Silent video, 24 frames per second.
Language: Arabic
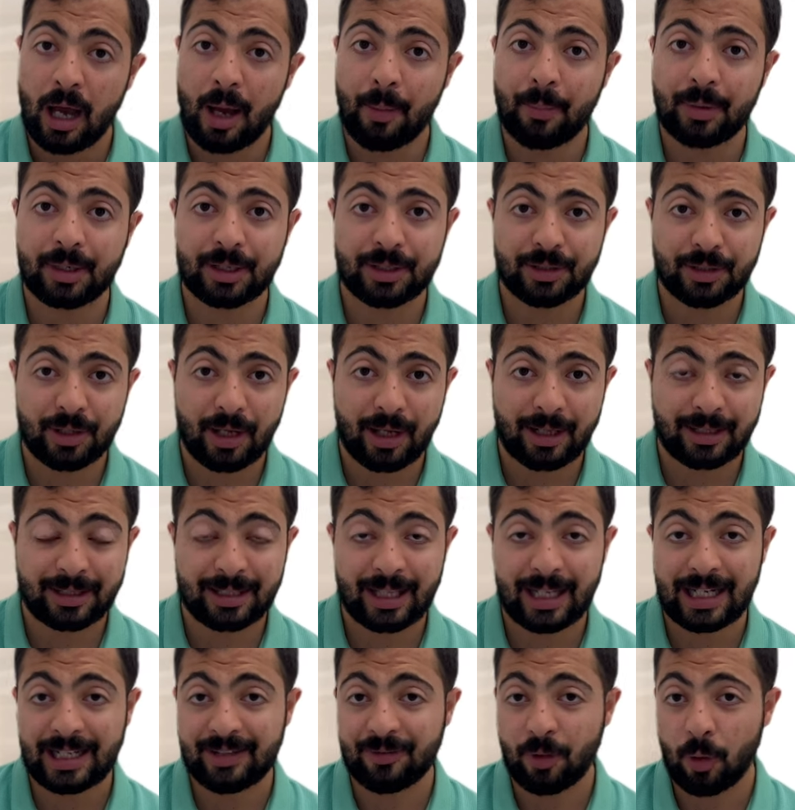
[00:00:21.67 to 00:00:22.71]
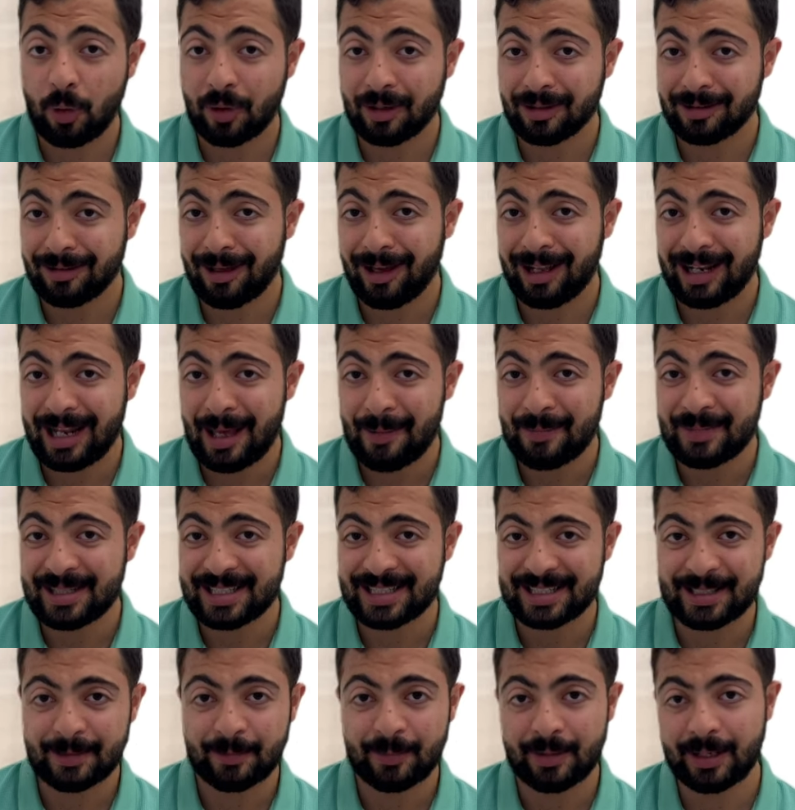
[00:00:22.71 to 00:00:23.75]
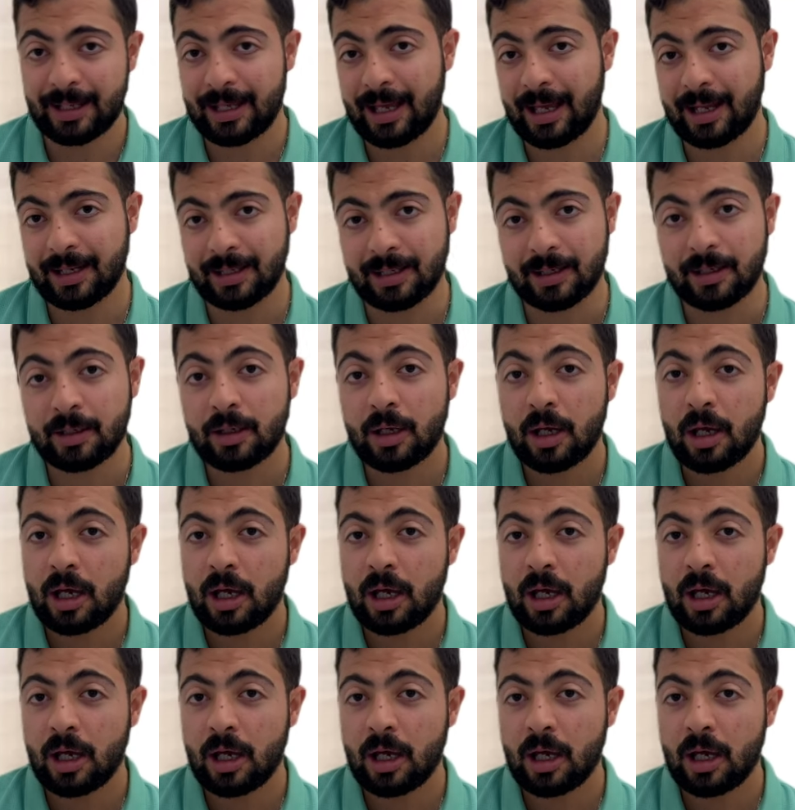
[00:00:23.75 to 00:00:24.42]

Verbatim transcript: اما القطاع الثاني فهو قطاع الامن السبرياني